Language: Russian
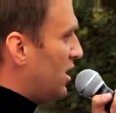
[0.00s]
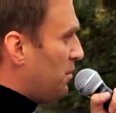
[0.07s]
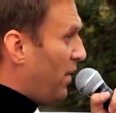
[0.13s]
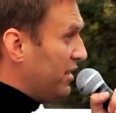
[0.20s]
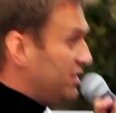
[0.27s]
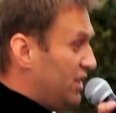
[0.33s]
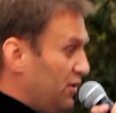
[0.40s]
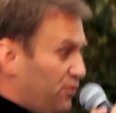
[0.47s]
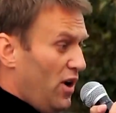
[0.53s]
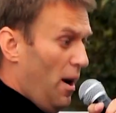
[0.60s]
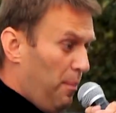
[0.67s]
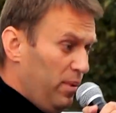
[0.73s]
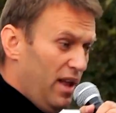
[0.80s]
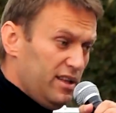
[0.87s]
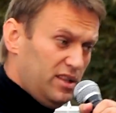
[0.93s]
норматив
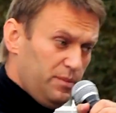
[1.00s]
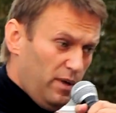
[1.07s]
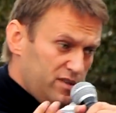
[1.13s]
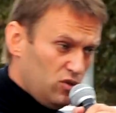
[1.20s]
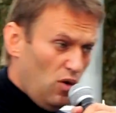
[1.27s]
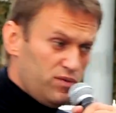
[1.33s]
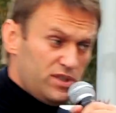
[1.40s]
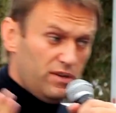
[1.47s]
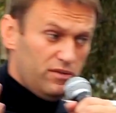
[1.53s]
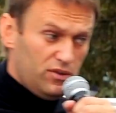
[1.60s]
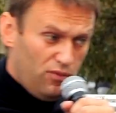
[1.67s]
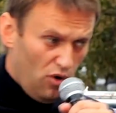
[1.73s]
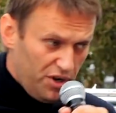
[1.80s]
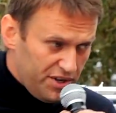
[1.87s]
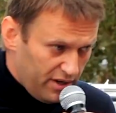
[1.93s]
оплаты московского
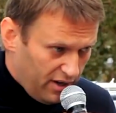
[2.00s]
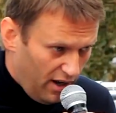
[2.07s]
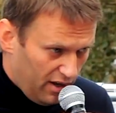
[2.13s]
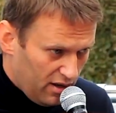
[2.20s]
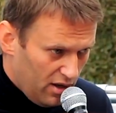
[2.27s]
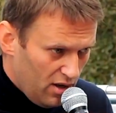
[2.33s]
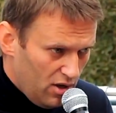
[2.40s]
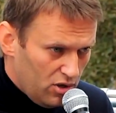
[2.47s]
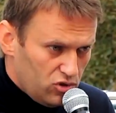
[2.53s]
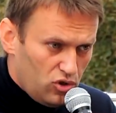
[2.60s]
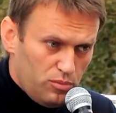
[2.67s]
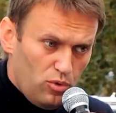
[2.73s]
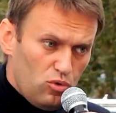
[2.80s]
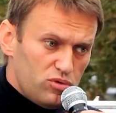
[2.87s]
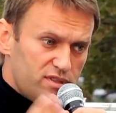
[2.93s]
дворника,
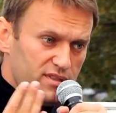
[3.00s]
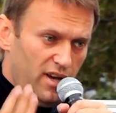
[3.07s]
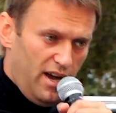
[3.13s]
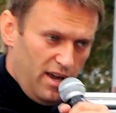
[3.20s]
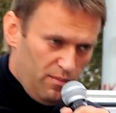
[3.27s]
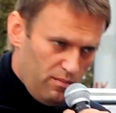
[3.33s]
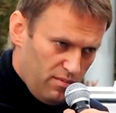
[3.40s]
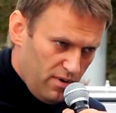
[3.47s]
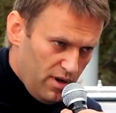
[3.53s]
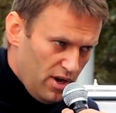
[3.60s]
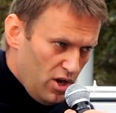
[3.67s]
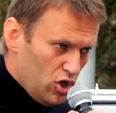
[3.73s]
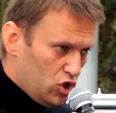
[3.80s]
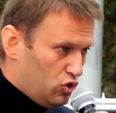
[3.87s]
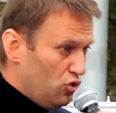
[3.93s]
то мы узнаем,
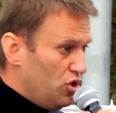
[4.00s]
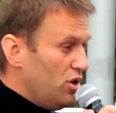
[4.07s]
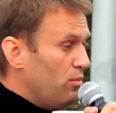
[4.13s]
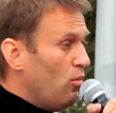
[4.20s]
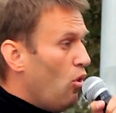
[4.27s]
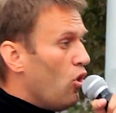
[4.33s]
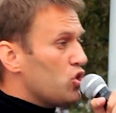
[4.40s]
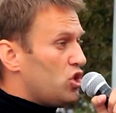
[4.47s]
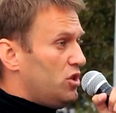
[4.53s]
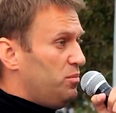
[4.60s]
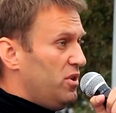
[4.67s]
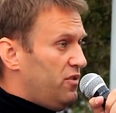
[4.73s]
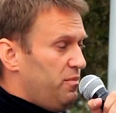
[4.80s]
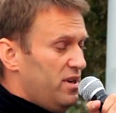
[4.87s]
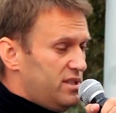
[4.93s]
что не может
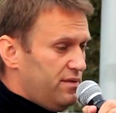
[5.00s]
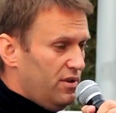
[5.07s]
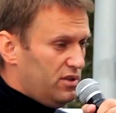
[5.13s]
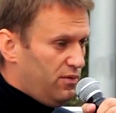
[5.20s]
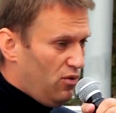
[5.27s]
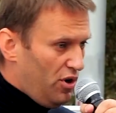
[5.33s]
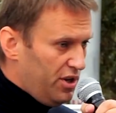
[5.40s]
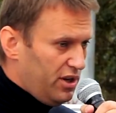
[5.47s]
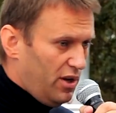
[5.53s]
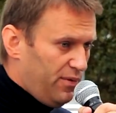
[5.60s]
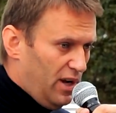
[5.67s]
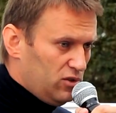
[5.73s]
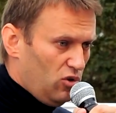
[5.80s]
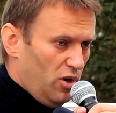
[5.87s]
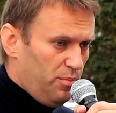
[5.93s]
быть в Москве
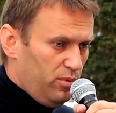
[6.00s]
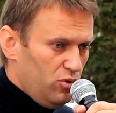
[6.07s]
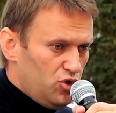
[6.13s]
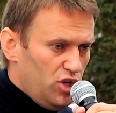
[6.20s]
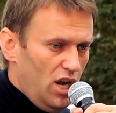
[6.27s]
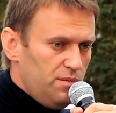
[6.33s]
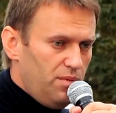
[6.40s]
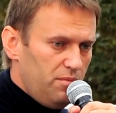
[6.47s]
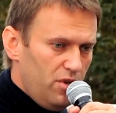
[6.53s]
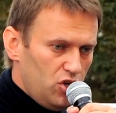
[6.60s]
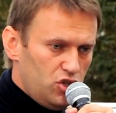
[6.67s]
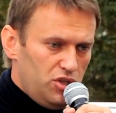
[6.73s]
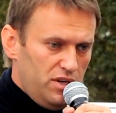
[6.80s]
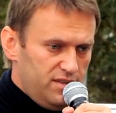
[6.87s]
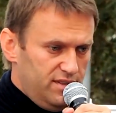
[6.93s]
дворников, которые получали бы
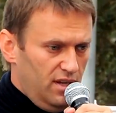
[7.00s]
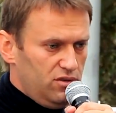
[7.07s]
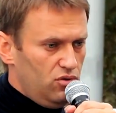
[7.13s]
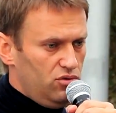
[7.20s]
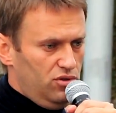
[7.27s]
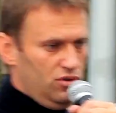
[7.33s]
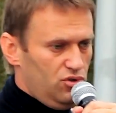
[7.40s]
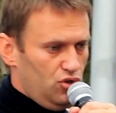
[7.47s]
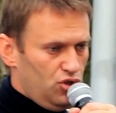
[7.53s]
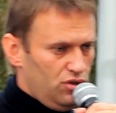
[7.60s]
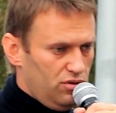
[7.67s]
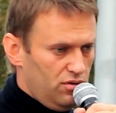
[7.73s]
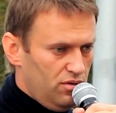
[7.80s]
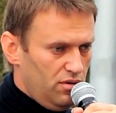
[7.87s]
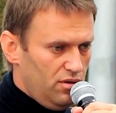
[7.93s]
меньше 31 тысячи.